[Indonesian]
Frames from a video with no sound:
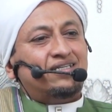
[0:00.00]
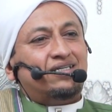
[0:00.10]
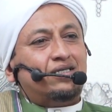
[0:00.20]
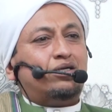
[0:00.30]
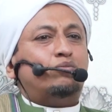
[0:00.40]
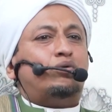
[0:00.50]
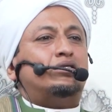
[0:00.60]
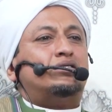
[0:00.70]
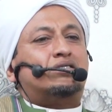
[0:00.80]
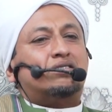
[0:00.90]
dan
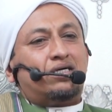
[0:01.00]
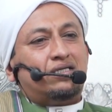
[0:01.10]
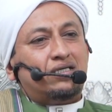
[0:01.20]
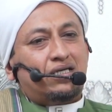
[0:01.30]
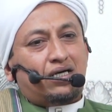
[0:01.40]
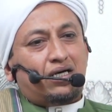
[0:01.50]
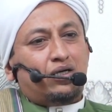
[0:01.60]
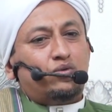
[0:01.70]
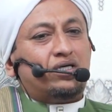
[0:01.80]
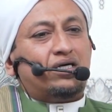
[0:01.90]
banyak sekali
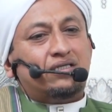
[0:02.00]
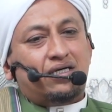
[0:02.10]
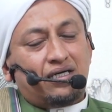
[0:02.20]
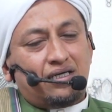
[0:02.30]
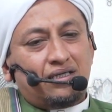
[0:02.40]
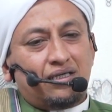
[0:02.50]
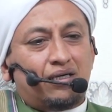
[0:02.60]
Al-Hawi ada